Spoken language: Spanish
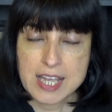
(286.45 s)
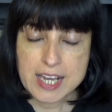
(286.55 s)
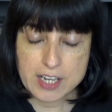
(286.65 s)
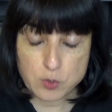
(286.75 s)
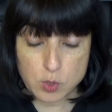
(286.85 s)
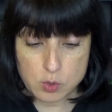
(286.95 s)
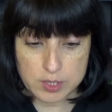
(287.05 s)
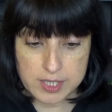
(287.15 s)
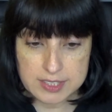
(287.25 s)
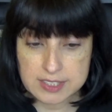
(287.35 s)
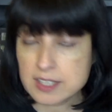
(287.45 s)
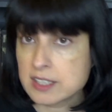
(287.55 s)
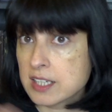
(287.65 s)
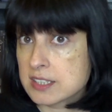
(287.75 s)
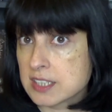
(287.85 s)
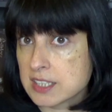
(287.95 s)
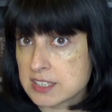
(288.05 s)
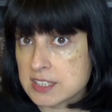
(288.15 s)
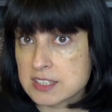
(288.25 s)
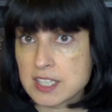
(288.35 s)
en el juego en Kickstarter, así que
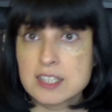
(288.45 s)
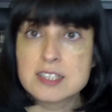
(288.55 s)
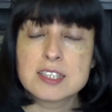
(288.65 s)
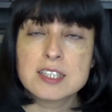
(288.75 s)
si estáis